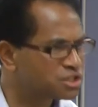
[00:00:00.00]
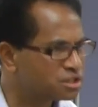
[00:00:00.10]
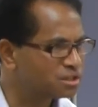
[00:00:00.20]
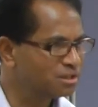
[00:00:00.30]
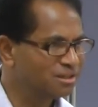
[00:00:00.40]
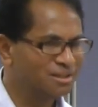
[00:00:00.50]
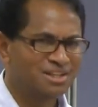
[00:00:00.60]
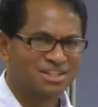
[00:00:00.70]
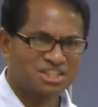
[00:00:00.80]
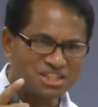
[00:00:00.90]
事，
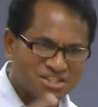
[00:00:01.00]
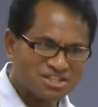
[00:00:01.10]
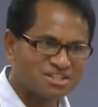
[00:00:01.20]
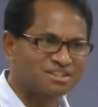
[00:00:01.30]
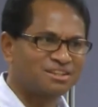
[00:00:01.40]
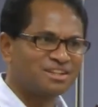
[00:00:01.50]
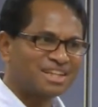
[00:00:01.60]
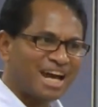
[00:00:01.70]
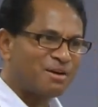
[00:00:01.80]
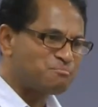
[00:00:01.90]
其实
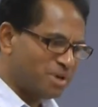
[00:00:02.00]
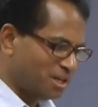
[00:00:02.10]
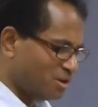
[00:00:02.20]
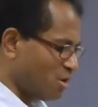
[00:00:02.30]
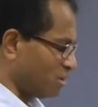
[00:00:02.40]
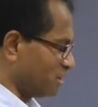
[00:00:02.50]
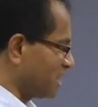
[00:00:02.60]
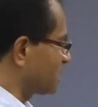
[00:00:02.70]
他背后